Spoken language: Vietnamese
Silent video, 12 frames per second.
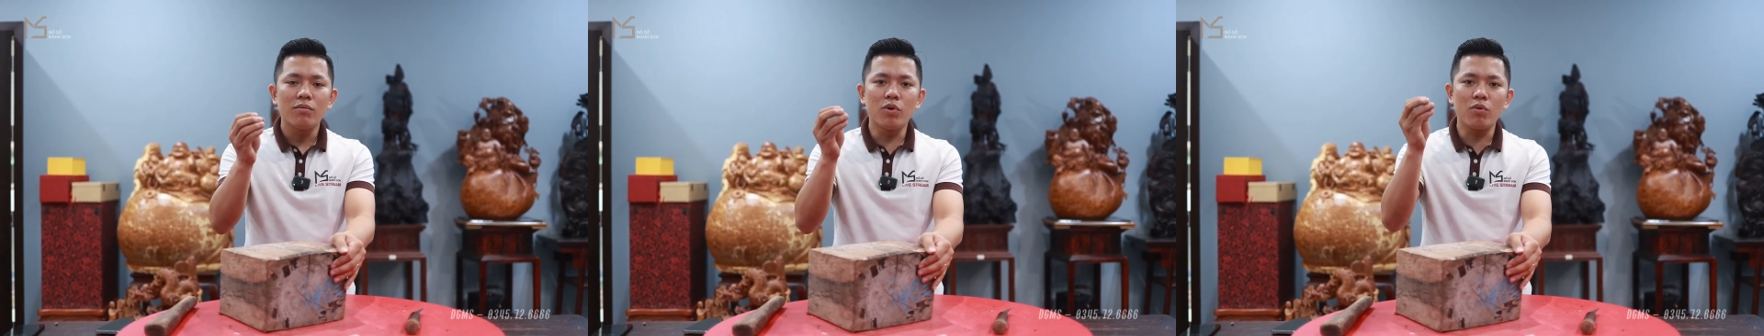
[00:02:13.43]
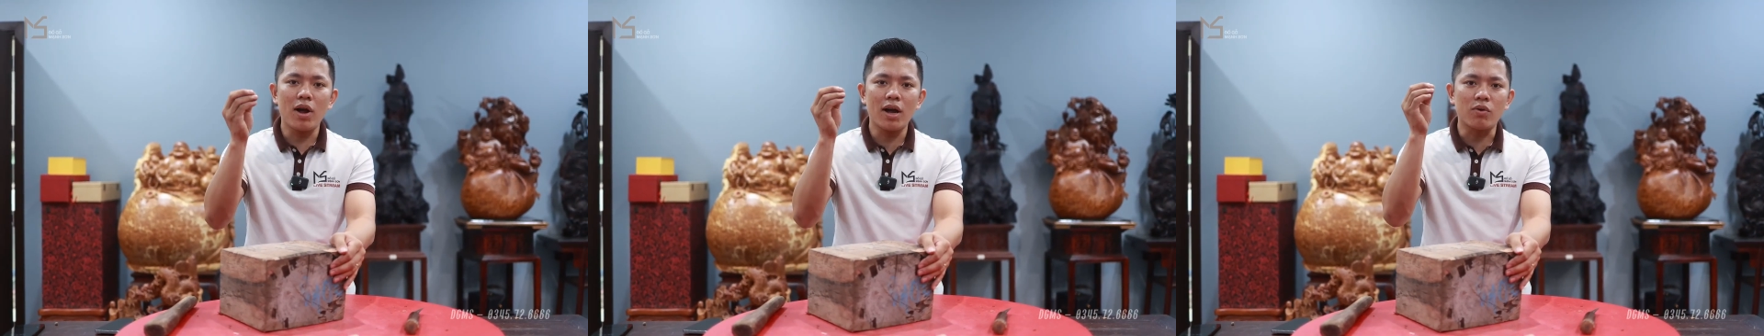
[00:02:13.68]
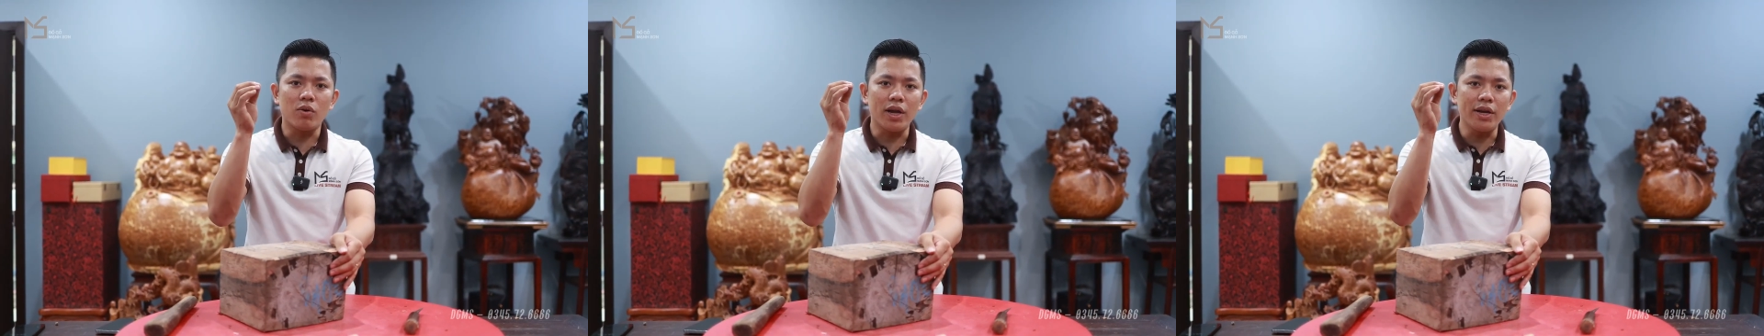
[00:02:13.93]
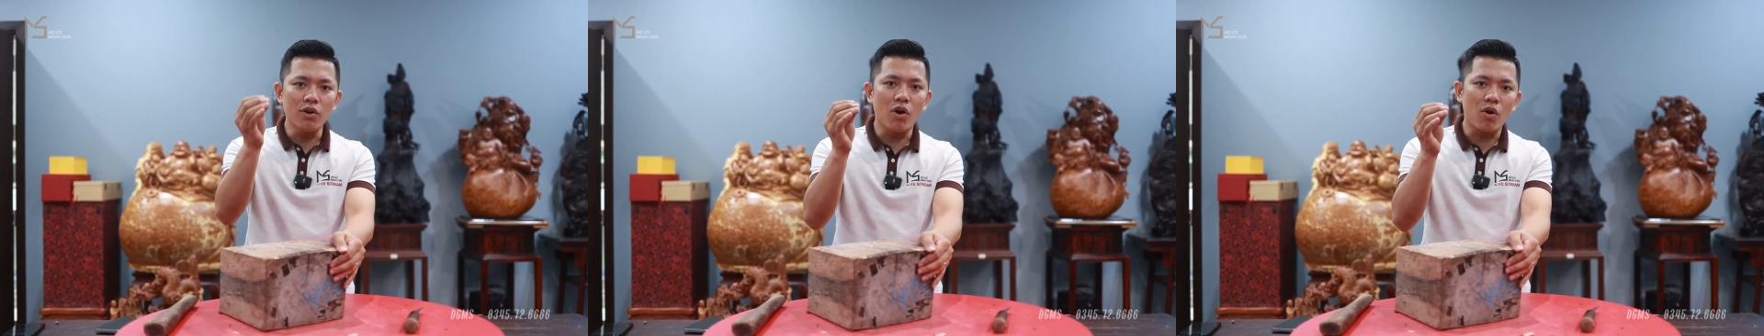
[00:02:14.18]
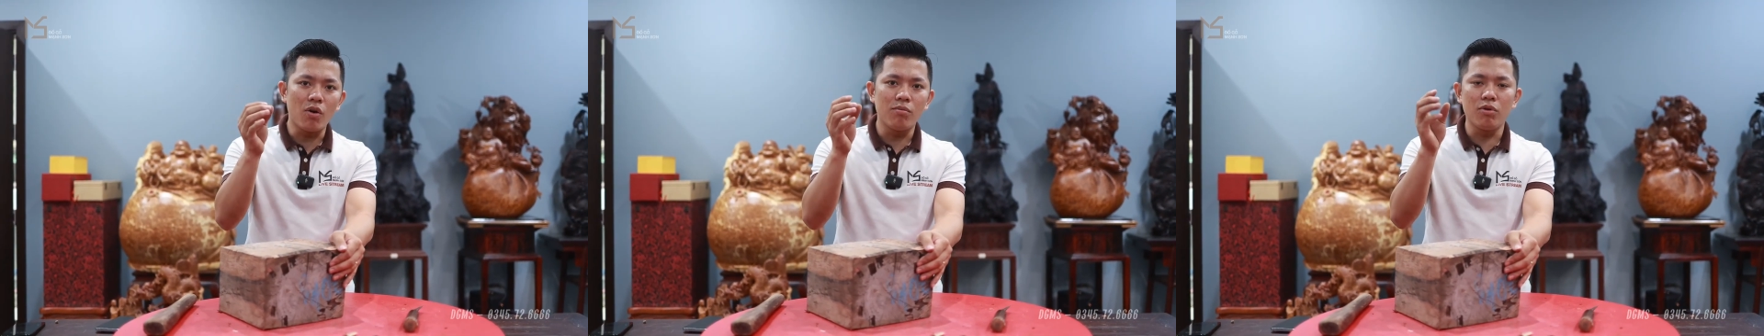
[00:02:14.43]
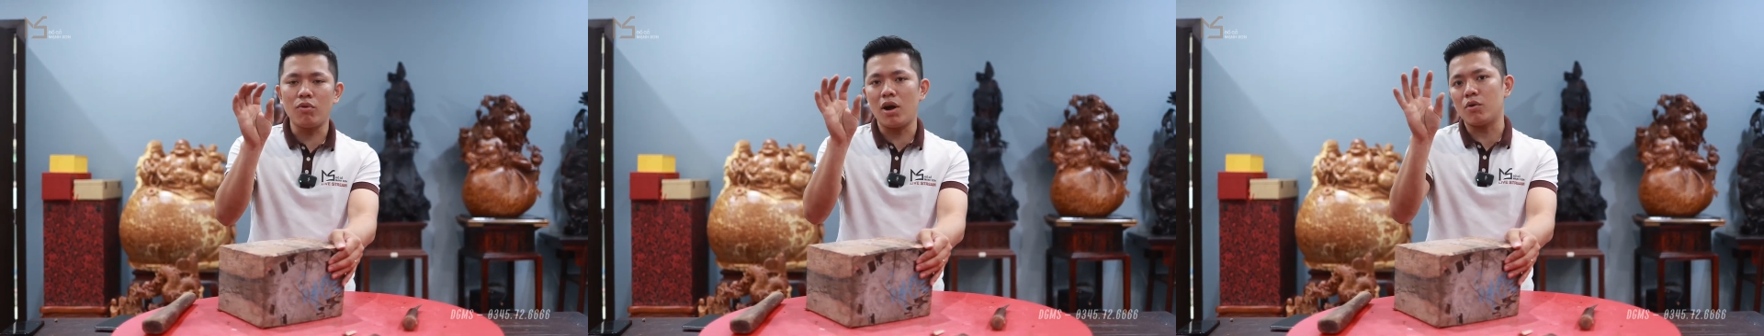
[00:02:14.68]
muôn hoa của Indo,
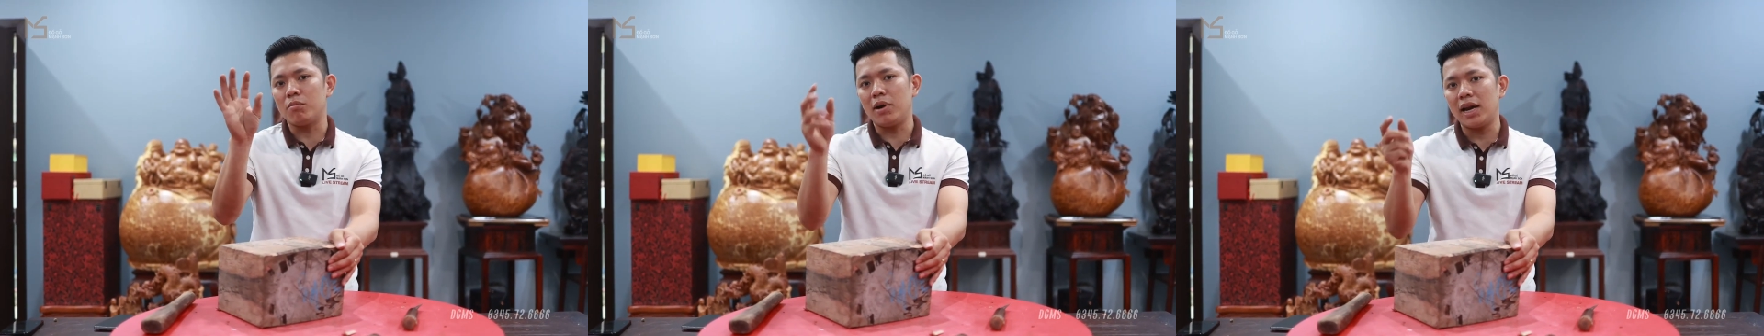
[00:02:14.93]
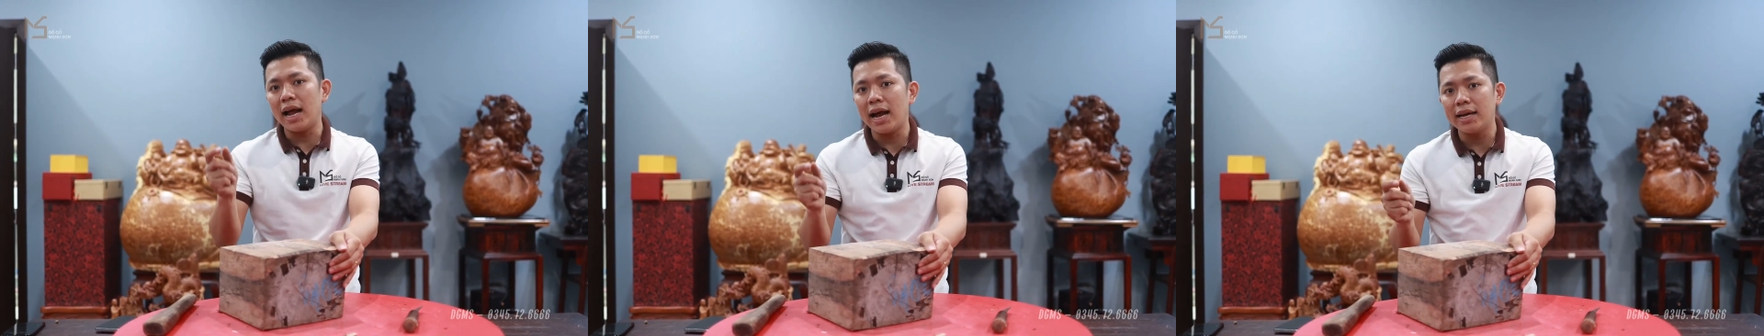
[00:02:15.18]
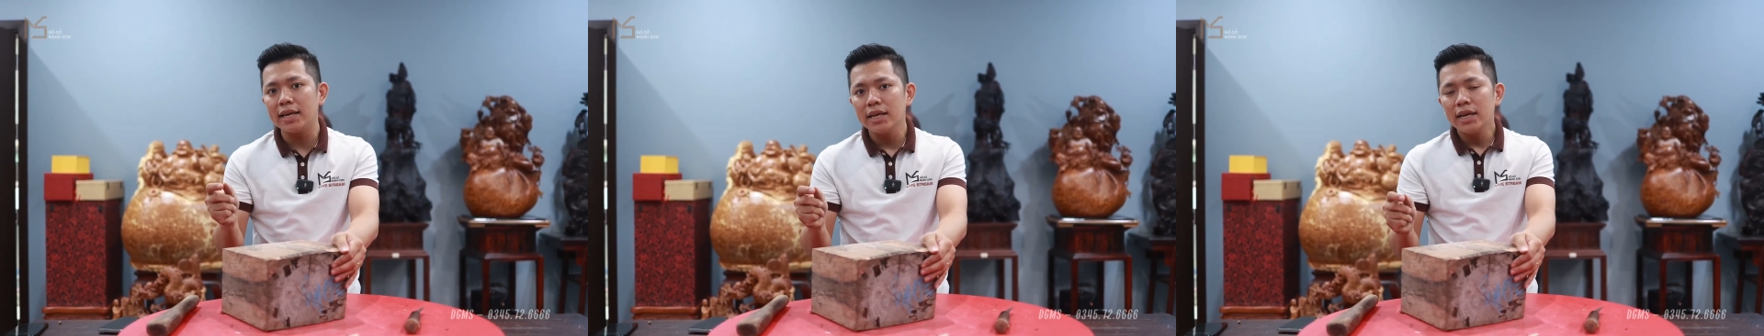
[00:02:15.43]
muôn hoa của Malai.